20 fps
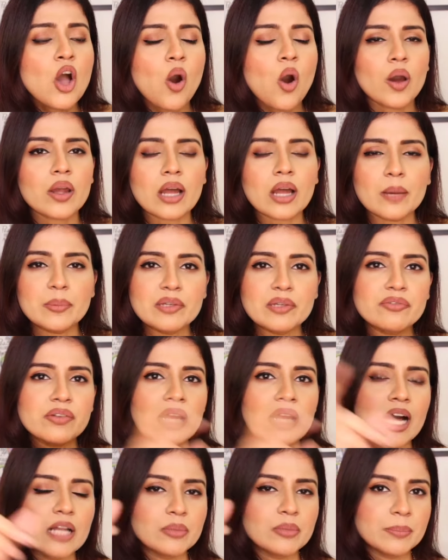और अभी
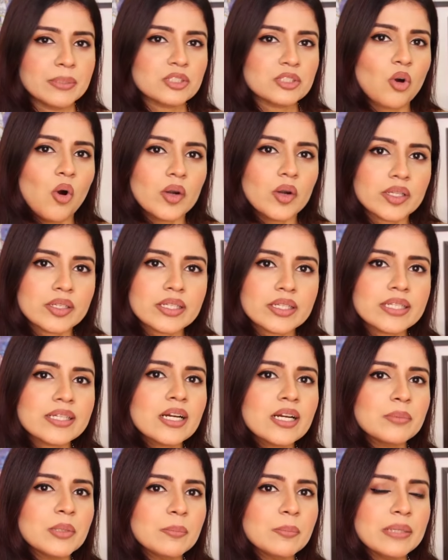फ़िलहाल मेरे पास ऑर्डिनरी
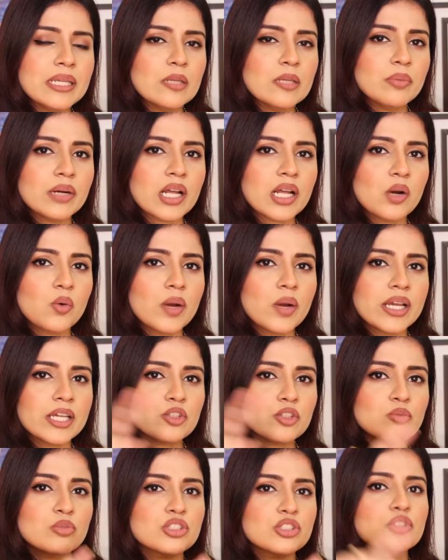का भी पील पड़ा हुआ है
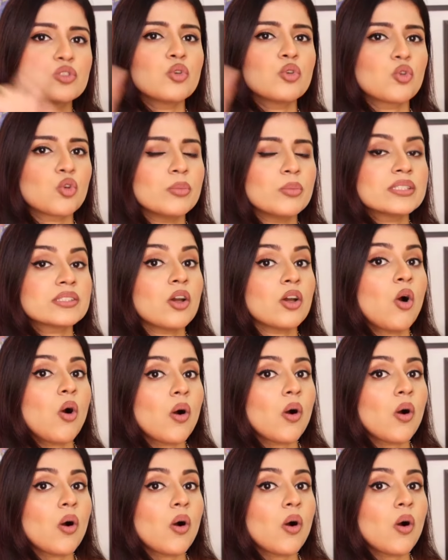तो मुझे दोनों में से